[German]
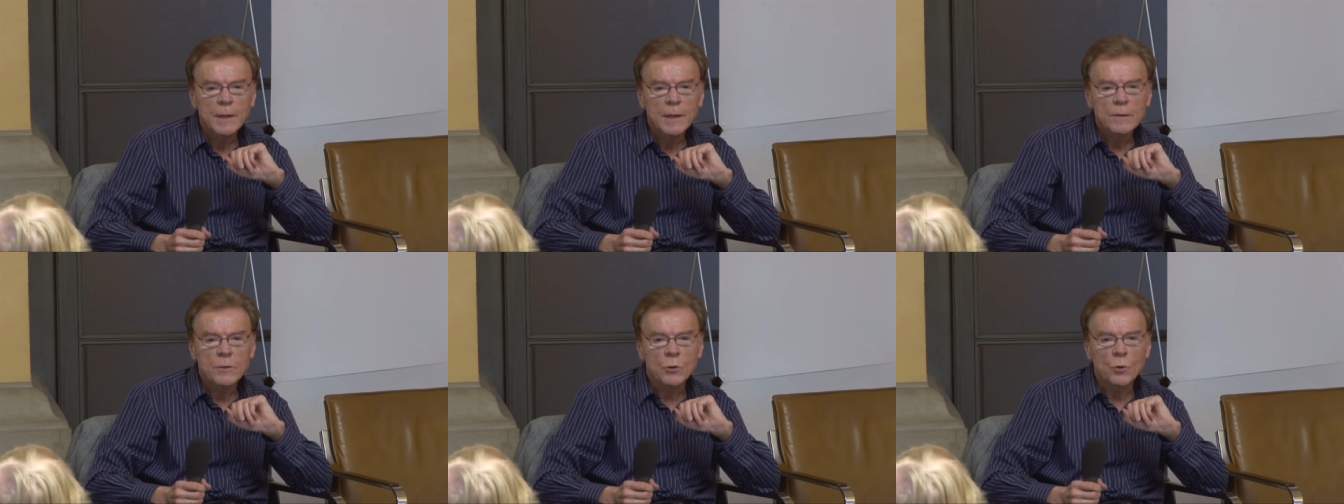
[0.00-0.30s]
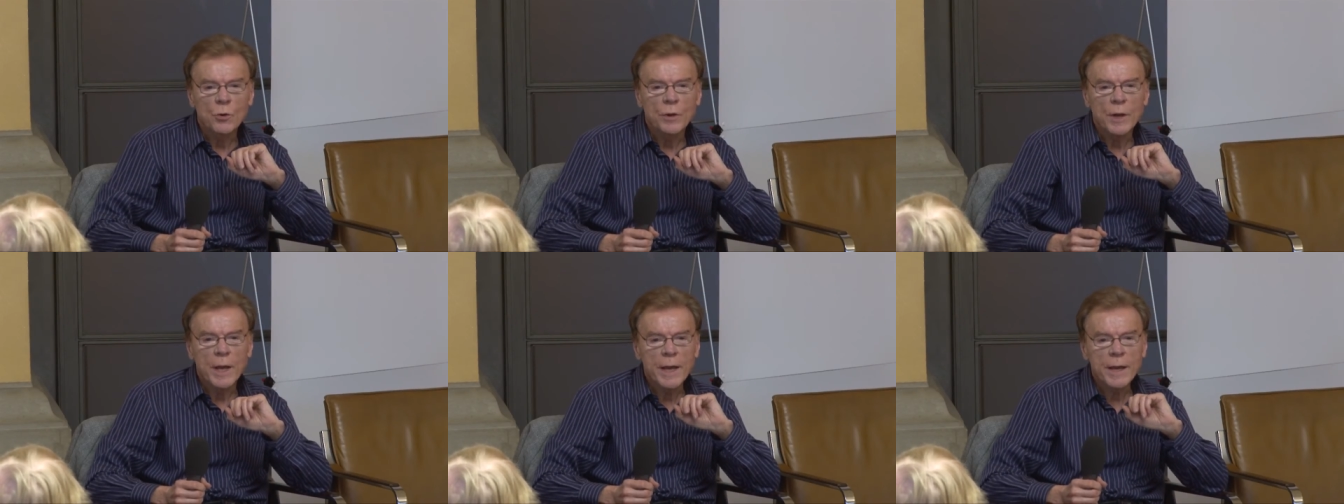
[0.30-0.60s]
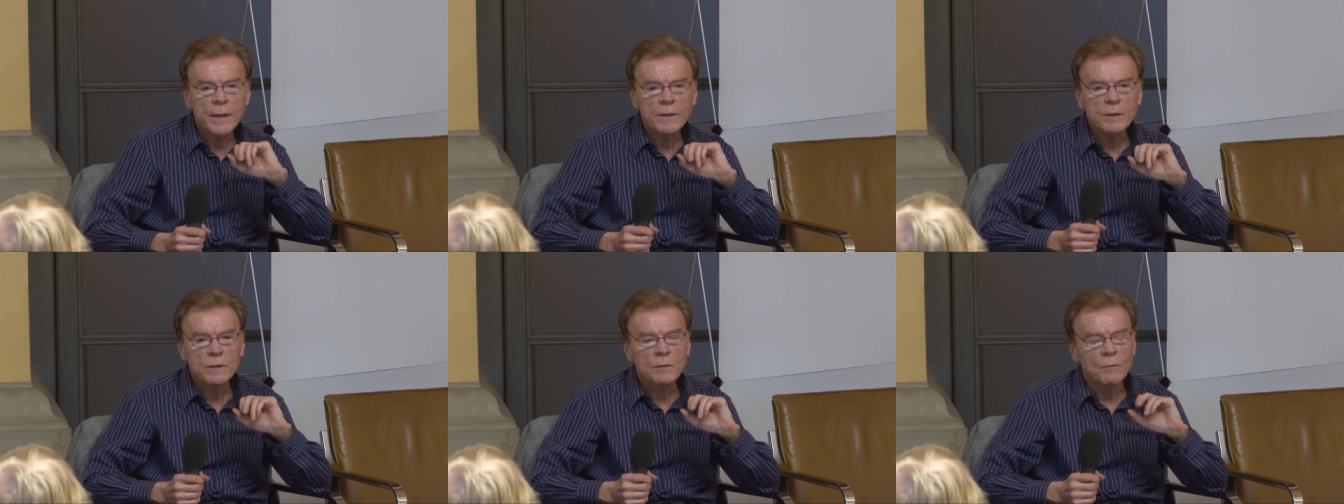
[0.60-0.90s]

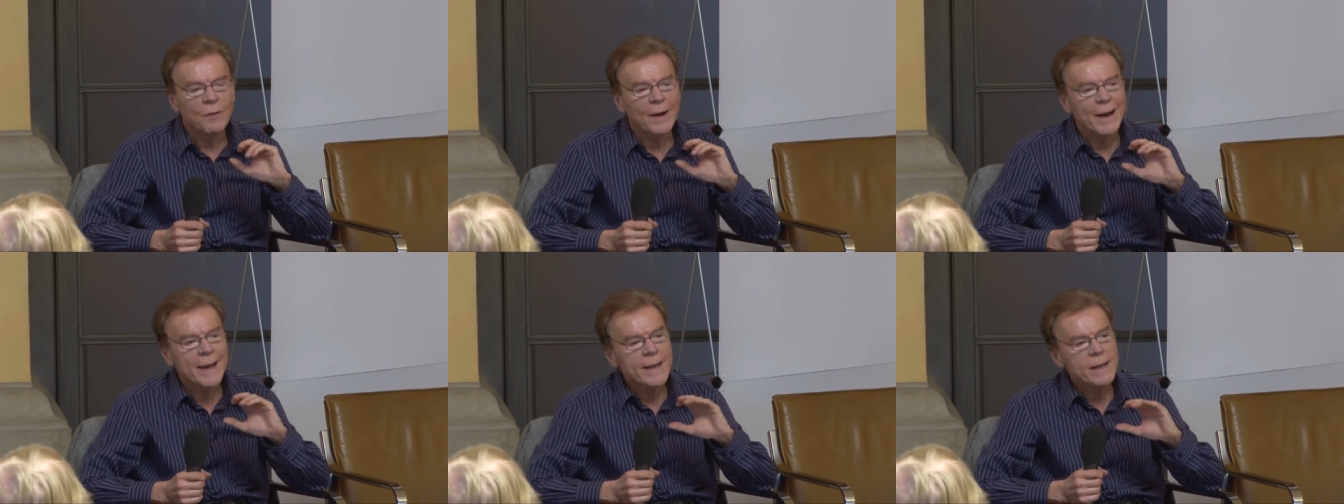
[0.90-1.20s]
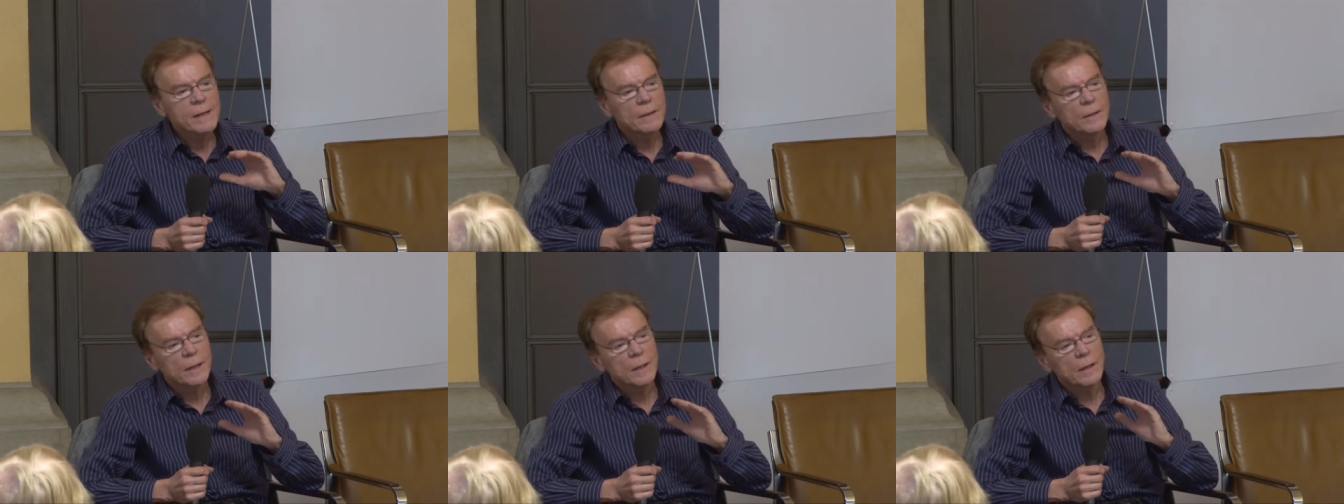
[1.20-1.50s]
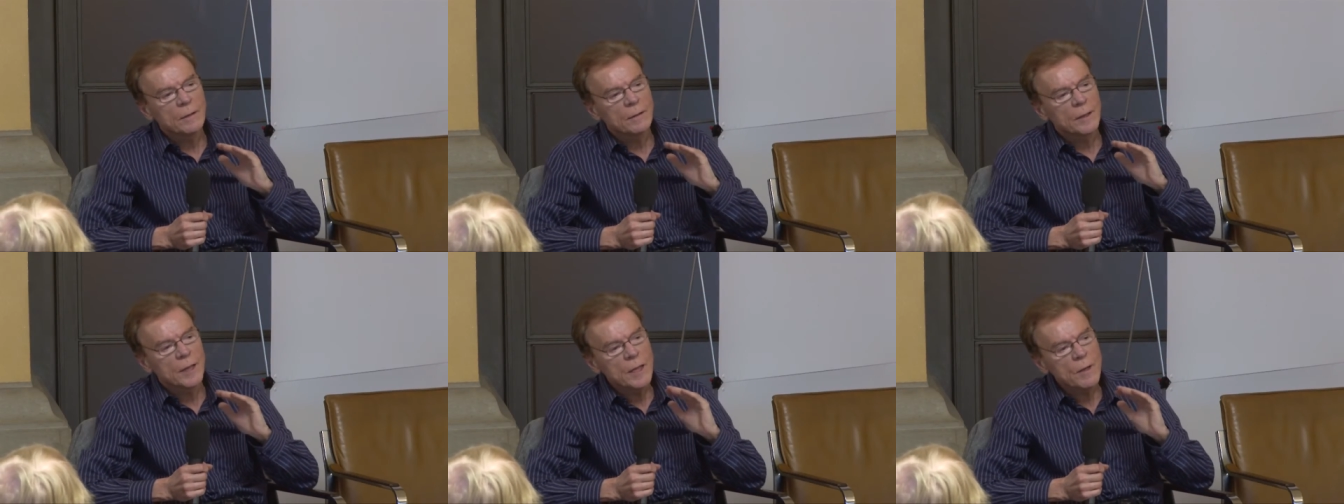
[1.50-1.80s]
zunächst weil
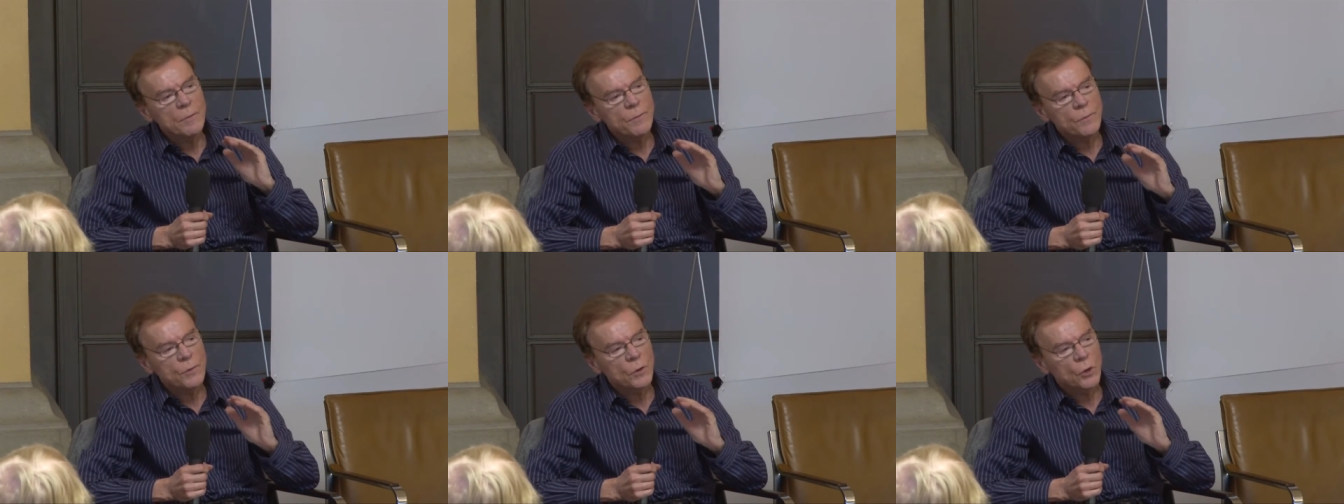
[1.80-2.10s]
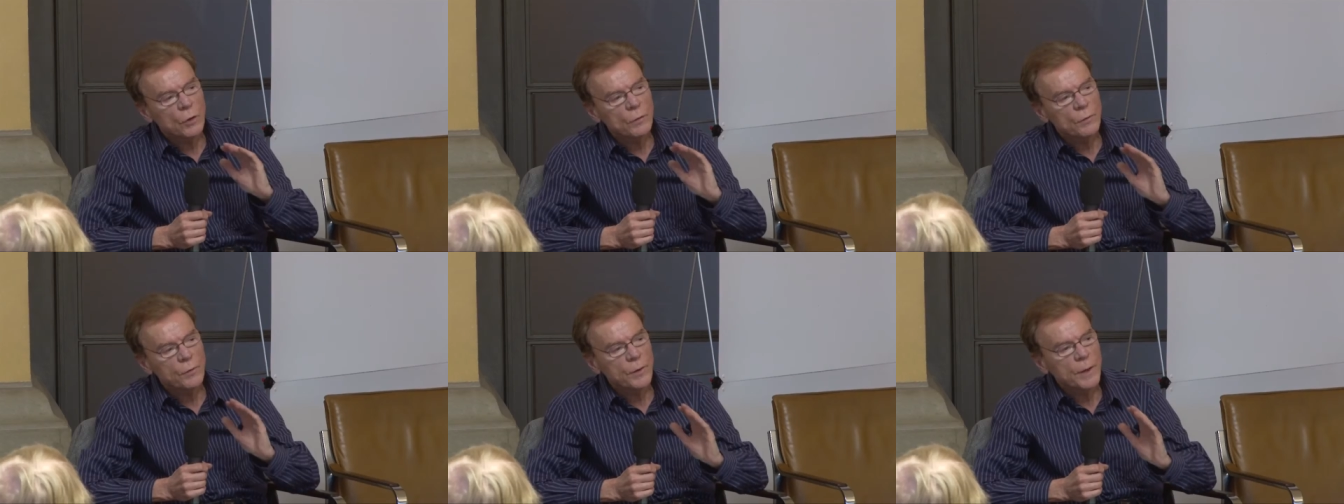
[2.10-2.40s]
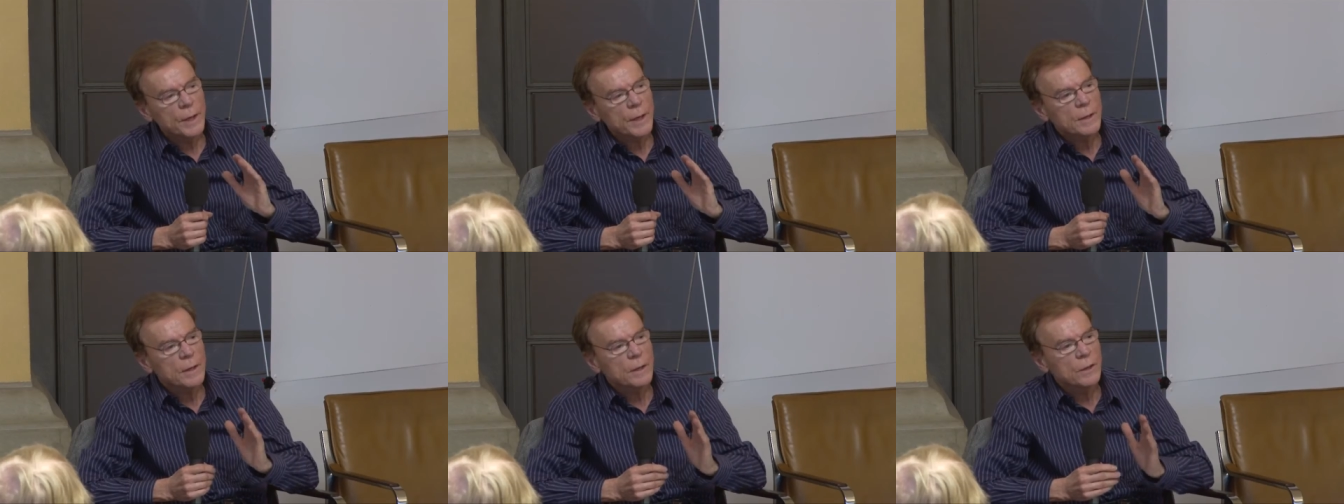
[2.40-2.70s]
die tiefen
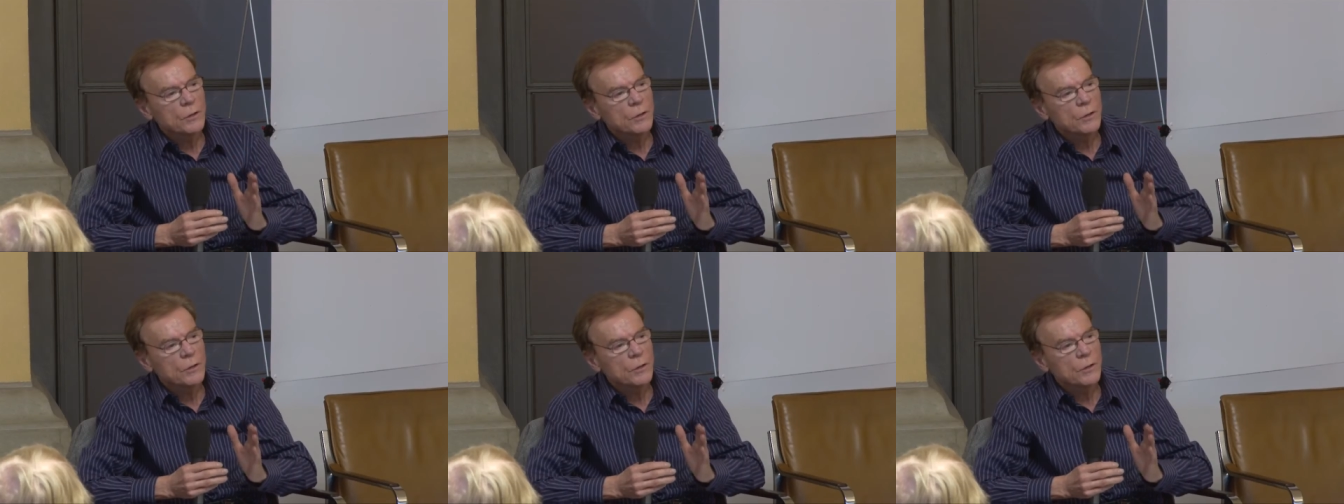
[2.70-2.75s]
Konflikte,